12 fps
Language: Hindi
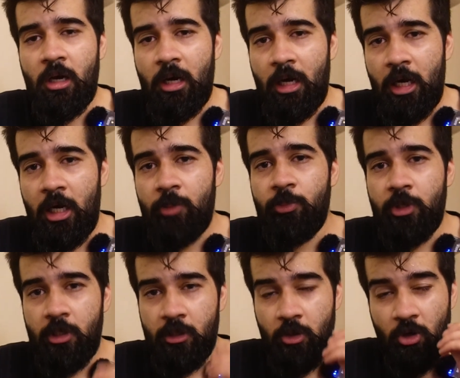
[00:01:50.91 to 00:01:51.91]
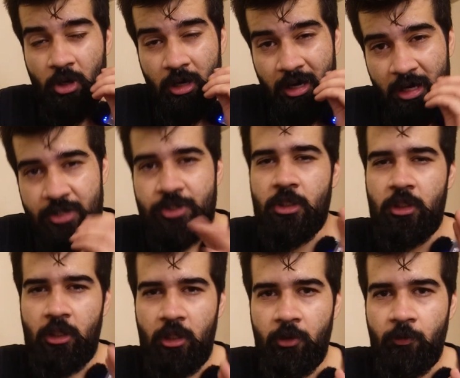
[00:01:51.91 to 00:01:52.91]
आप कर
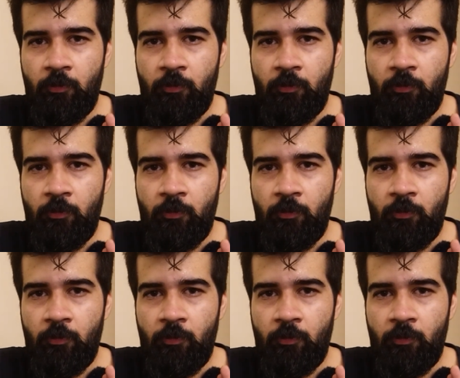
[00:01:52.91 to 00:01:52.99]
सकते हैं